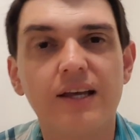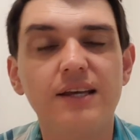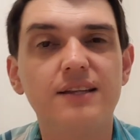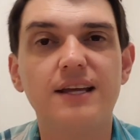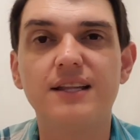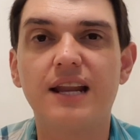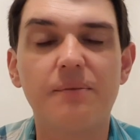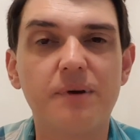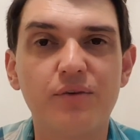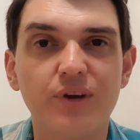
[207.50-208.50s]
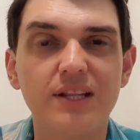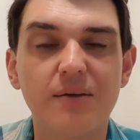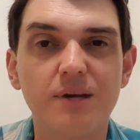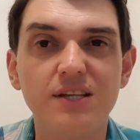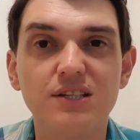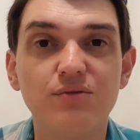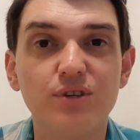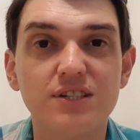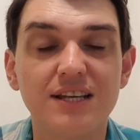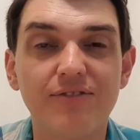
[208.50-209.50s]
e entenderá perfeitamente que
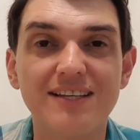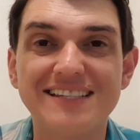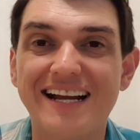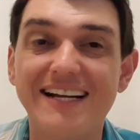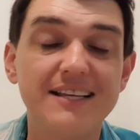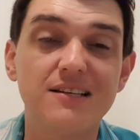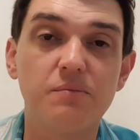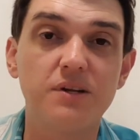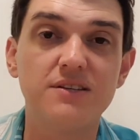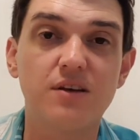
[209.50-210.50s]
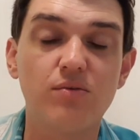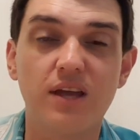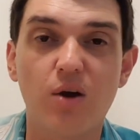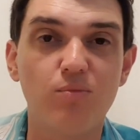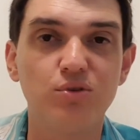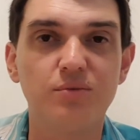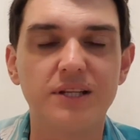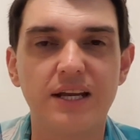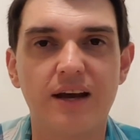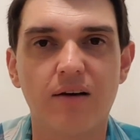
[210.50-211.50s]
você vai sair dessa prisão que é o mundo
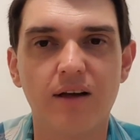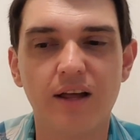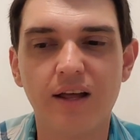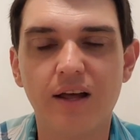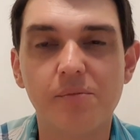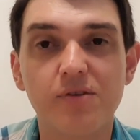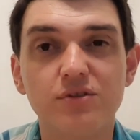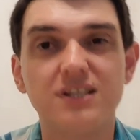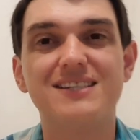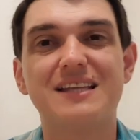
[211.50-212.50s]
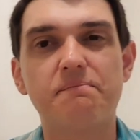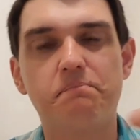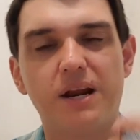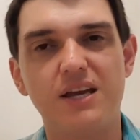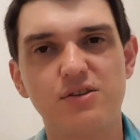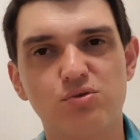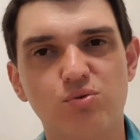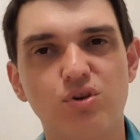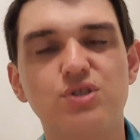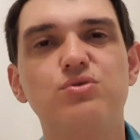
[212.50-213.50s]
material. Porque você está preso
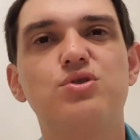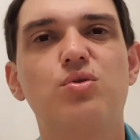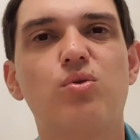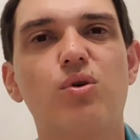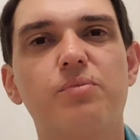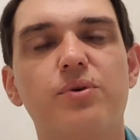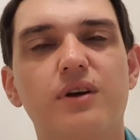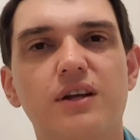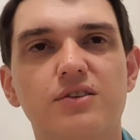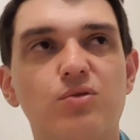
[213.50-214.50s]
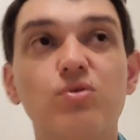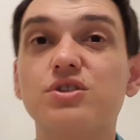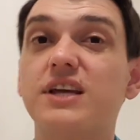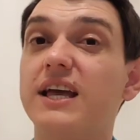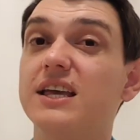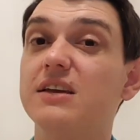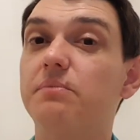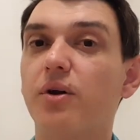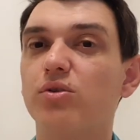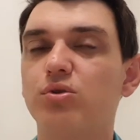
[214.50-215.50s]
hoje no seu corpo. Você não consegue ir
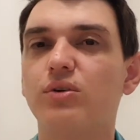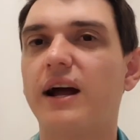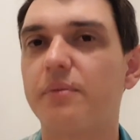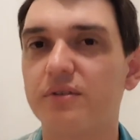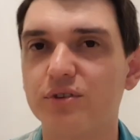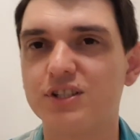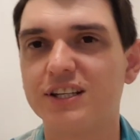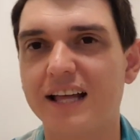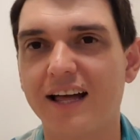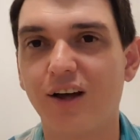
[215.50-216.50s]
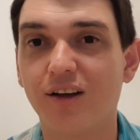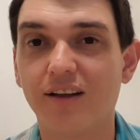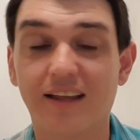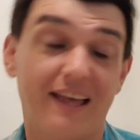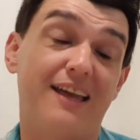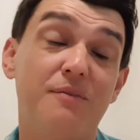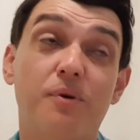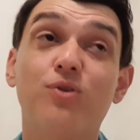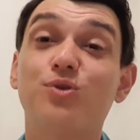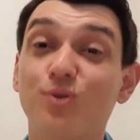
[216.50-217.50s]
para outro lugar porque você está é, ir
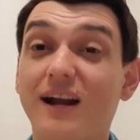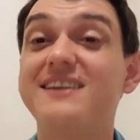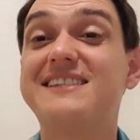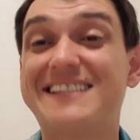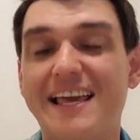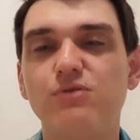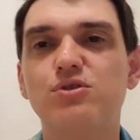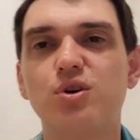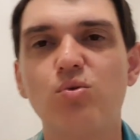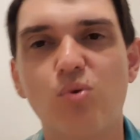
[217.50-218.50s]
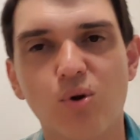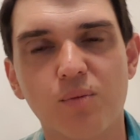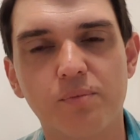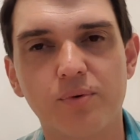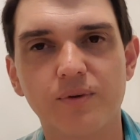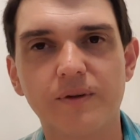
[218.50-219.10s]
para outro lugar sem o seu corpo.